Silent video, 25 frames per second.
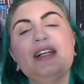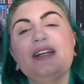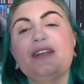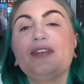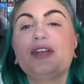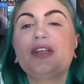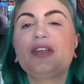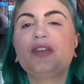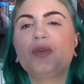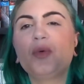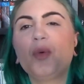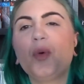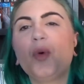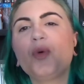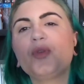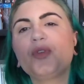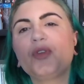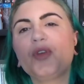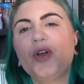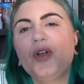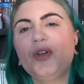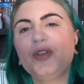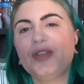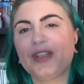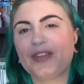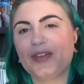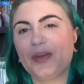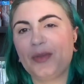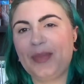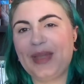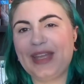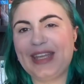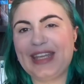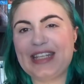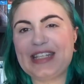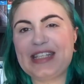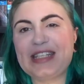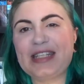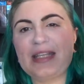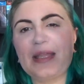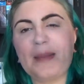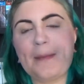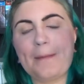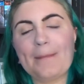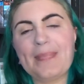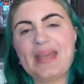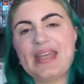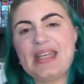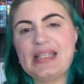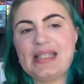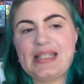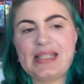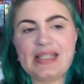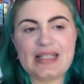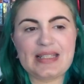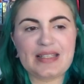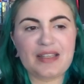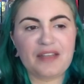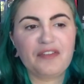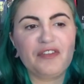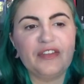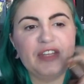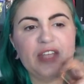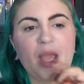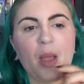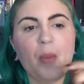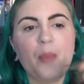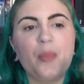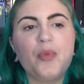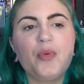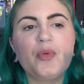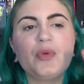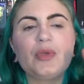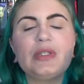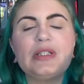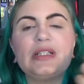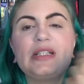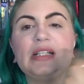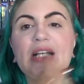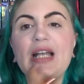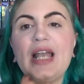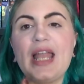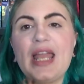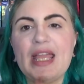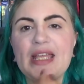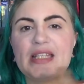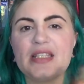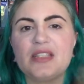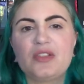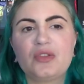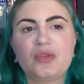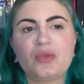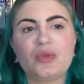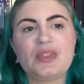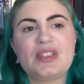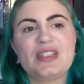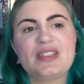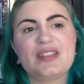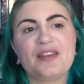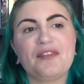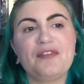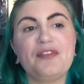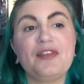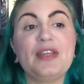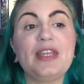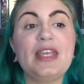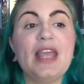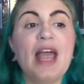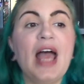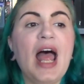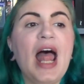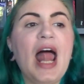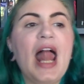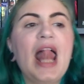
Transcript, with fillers: Enfin ils sont rose gold hein, dans le packaging mais c'est un fini un peu glazed donc c'est un fini